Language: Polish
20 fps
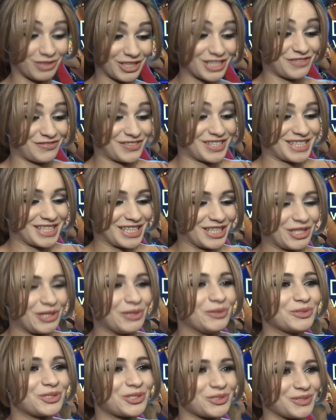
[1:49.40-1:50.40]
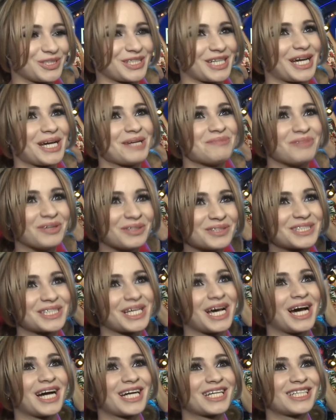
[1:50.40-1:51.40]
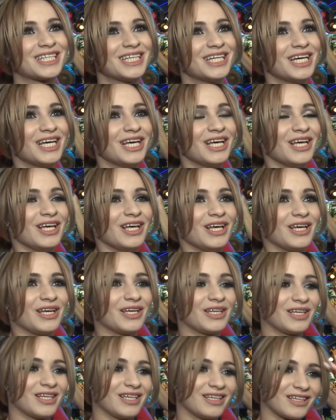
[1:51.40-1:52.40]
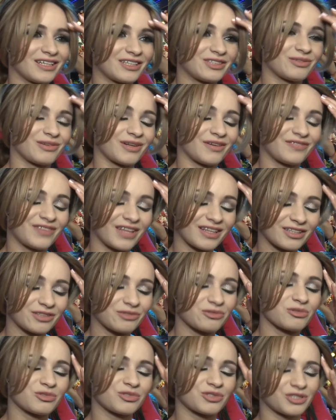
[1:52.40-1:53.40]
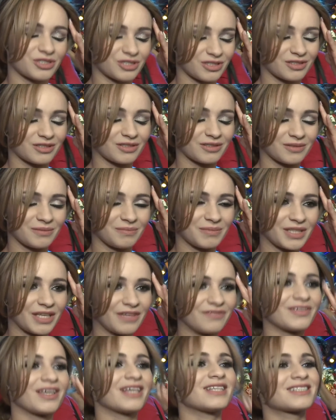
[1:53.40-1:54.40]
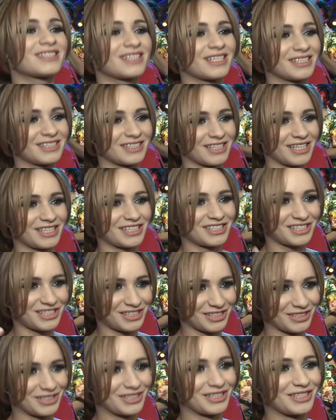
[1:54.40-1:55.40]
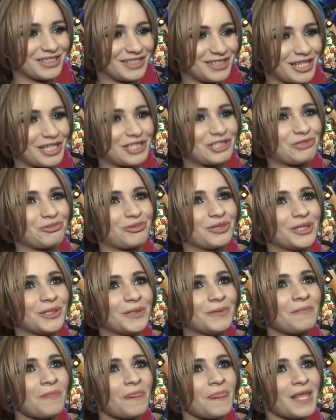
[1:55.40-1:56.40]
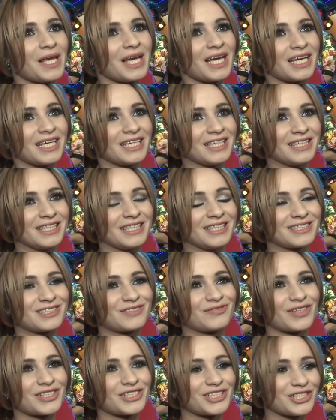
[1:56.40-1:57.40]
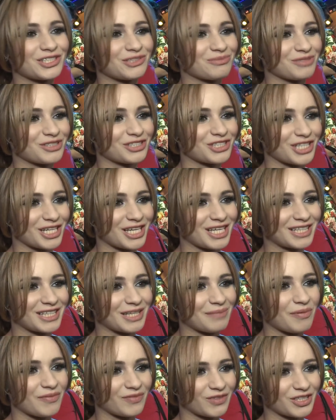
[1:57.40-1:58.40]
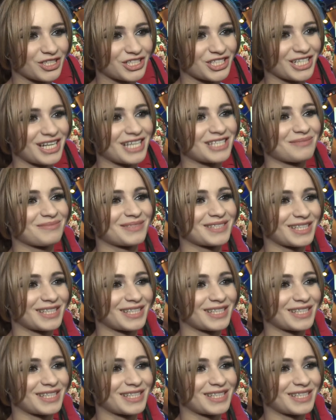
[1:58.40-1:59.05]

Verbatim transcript: o naszych wszystkich uczuciach, emocjach, y, które wtedy już y, mniej więcej z nas zeszły. I, stwierdziliśmy, że na pewno jeszcze razem